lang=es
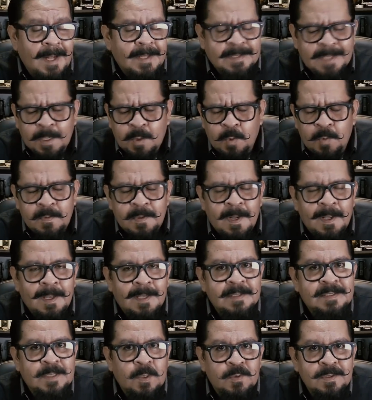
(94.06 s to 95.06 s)
alta con
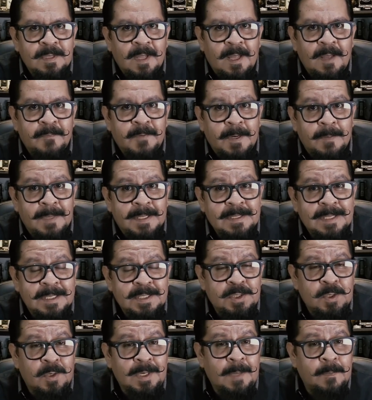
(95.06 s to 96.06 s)
una segunda
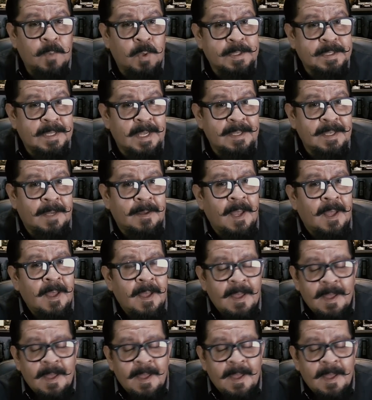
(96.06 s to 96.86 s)
fermentación en botella